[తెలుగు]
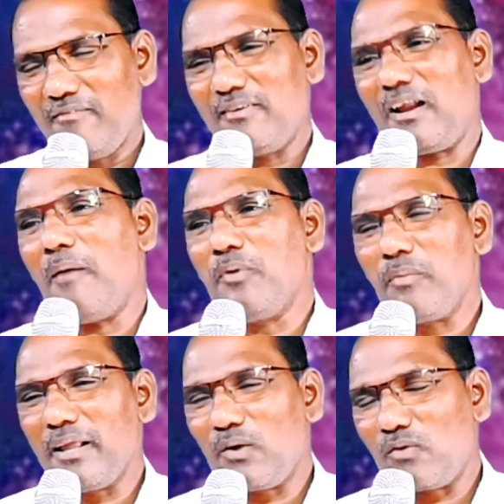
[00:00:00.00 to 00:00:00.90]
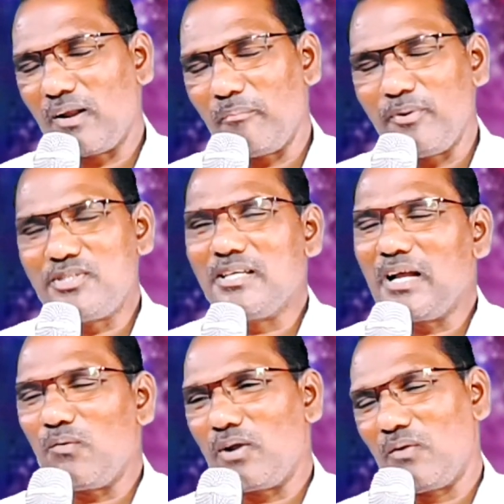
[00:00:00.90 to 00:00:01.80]
విరామం లేకుండా
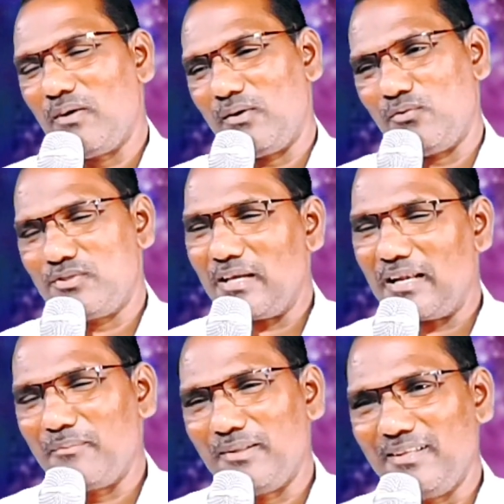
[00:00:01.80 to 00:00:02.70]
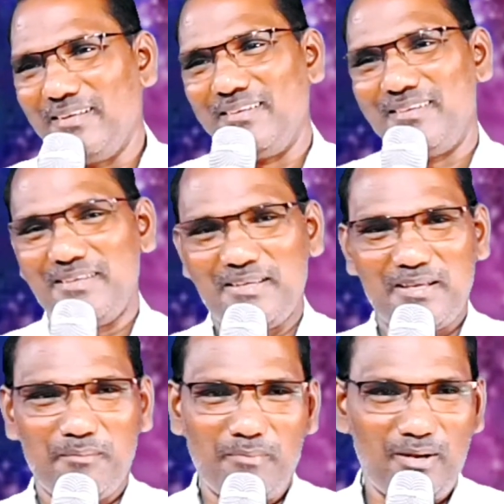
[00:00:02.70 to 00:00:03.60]
బిజీగా ఉన్నవారు చాలామంది
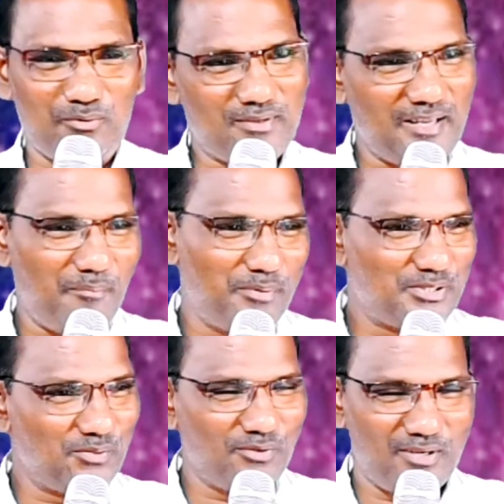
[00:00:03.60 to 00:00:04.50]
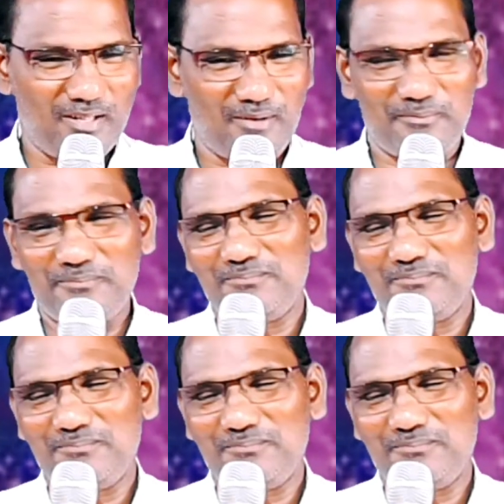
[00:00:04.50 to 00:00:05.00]
మనకు కనిపిస్తూ ఉంటారు